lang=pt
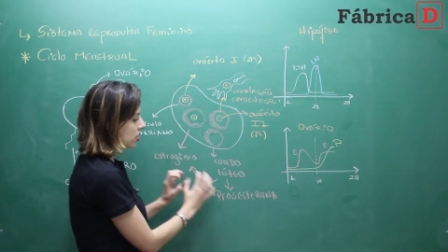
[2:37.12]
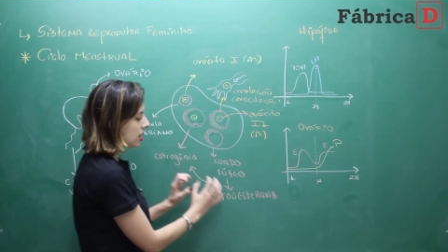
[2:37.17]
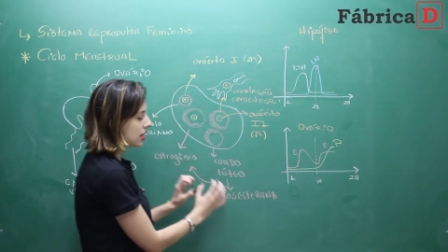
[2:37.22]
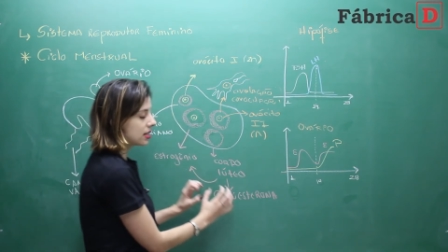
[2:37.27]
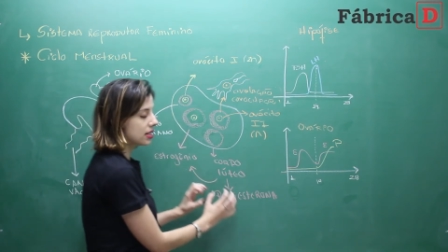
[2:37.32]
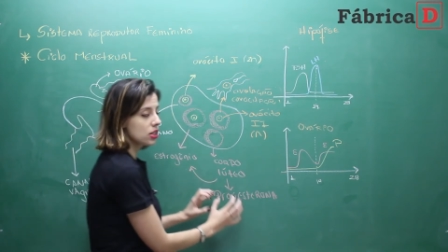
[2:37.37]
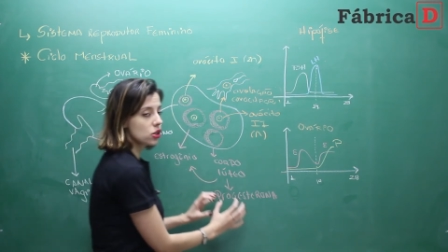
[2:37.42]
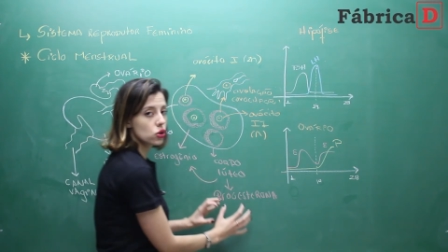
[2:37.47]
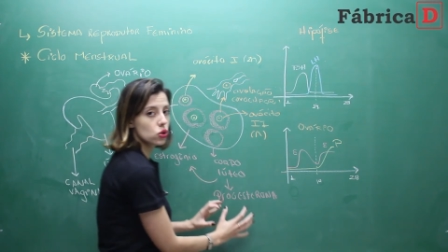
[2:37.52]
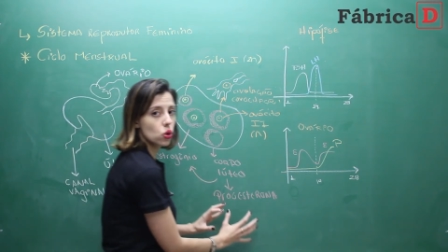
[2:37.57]

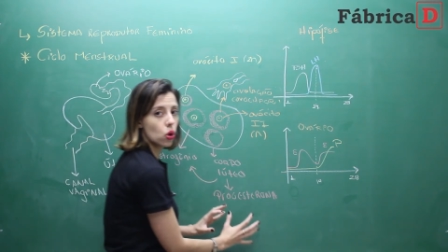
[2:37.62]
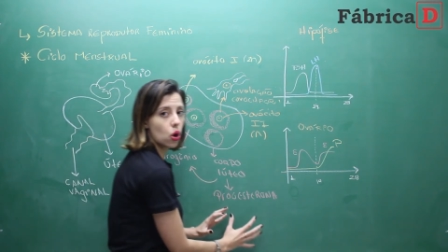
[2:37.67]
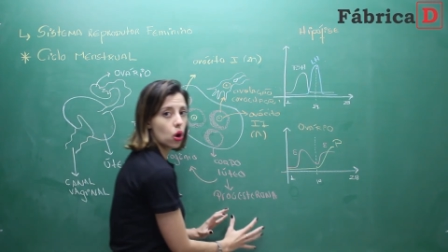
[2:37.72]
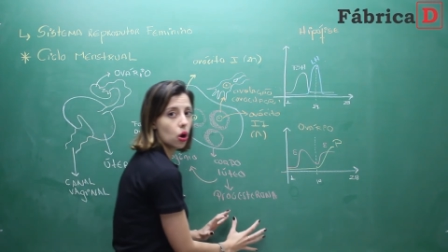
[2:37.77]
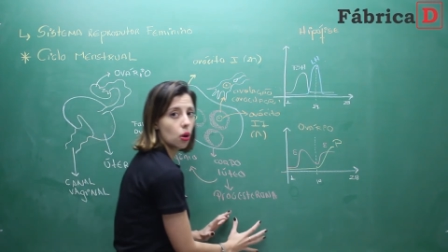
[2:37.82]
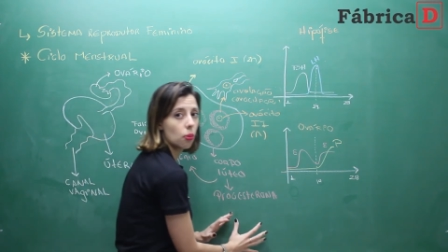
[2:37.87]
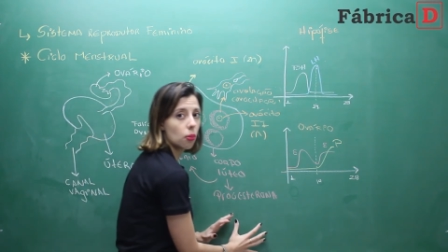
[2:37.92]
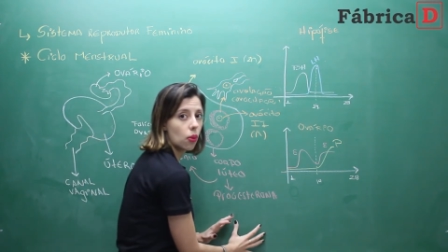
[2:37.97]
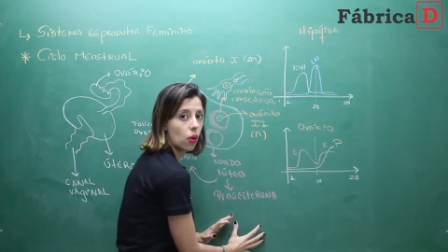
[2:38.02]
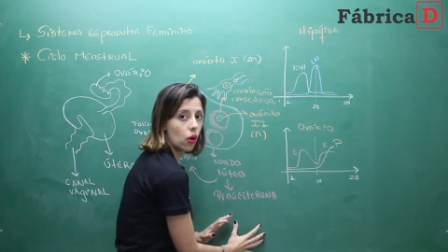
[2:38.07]
desses
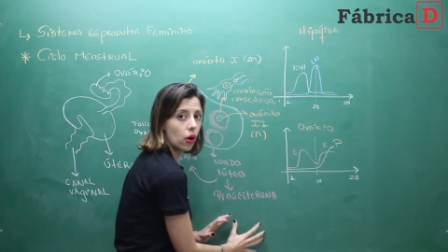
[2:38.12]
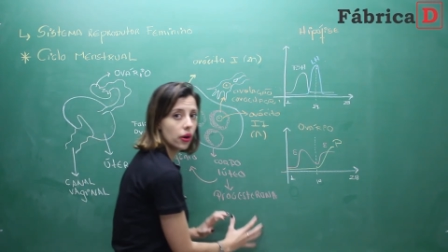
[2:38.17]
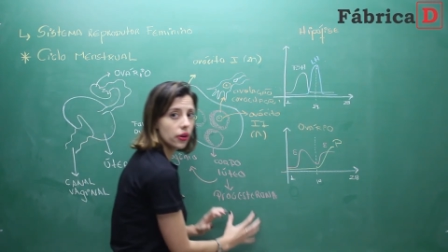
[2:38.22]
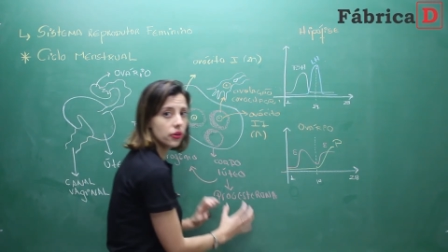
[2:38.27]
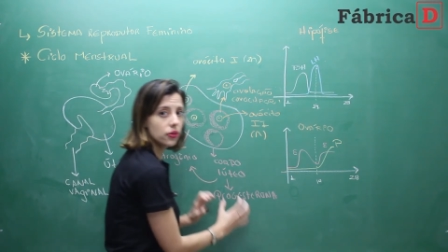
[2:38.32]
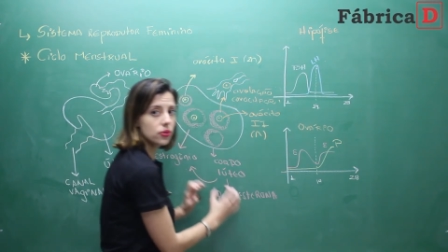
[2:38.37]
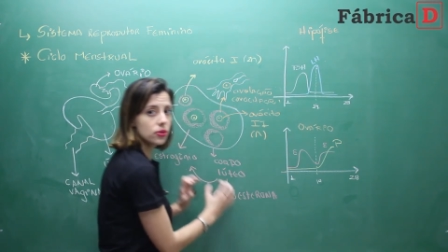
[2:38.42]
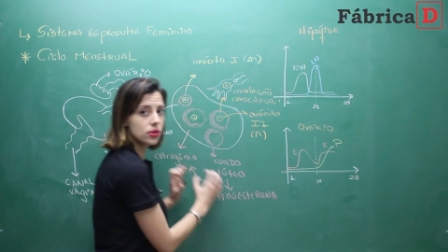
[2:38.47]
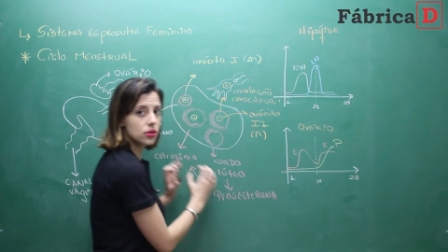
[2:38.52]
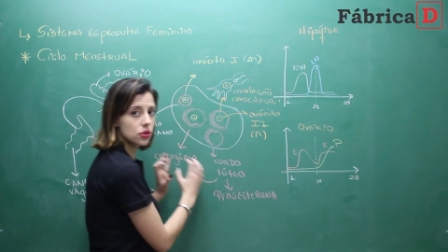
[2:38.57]

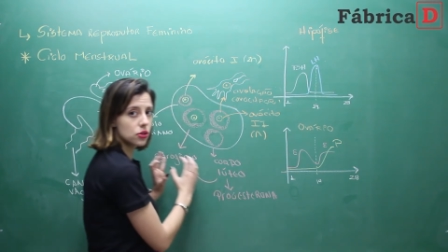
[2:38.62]
hormônios